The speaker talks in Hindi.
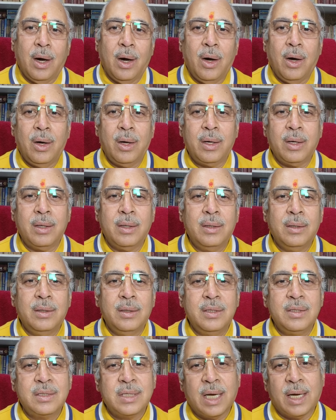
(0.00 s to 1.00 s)
और
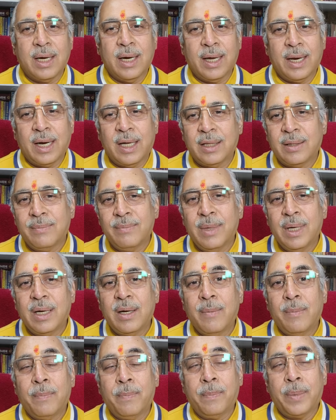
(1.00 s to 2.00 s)

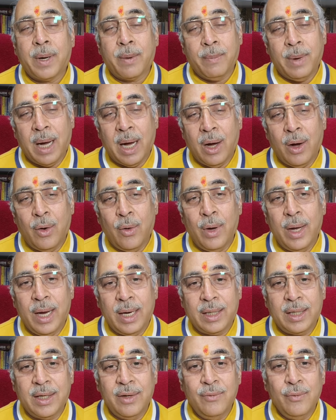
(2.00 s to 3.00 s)
सकारात्मक प्रभाव
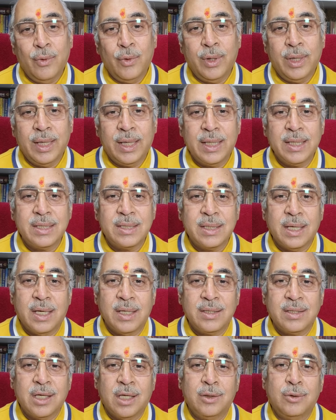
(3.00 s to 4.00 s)
एक्टिव होने के
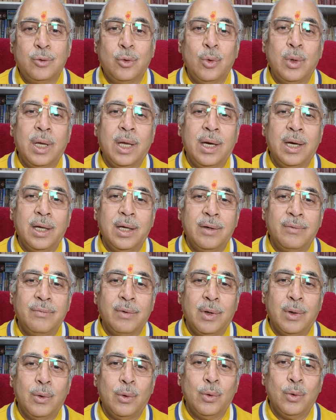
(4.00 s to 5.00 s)
साथ साथ तुला लगन
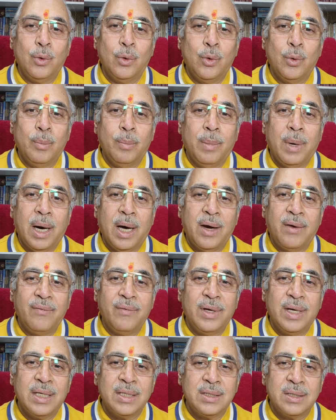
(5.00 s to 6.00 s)
वालों को
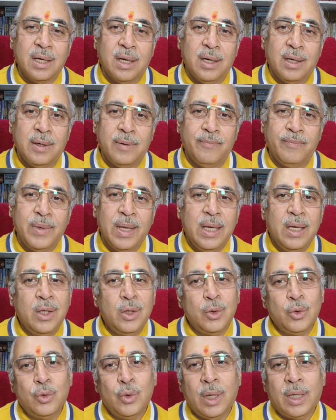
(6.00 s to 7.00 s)
बारहवा स्थान
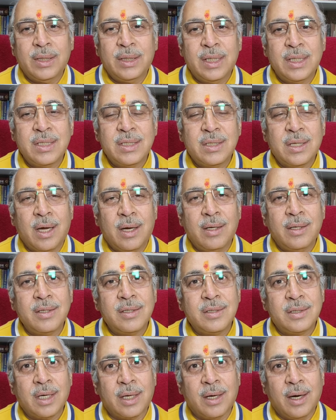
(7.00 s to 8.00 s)
द्वादश स्थान
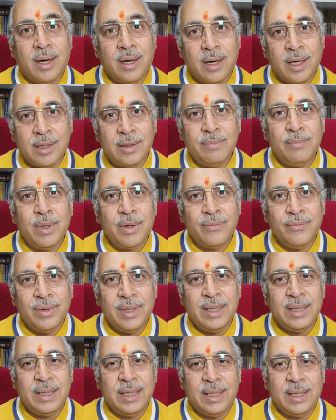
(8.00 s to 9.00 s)
सकारात्मक
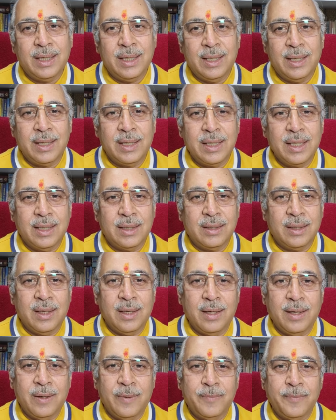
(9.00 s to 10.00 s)
फल देने लग जाता
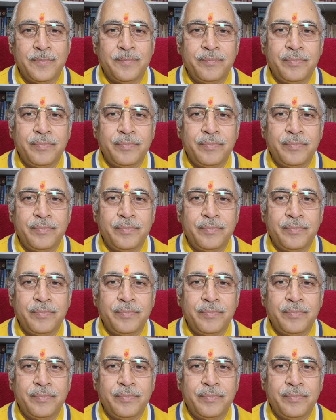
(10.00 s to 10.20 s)
है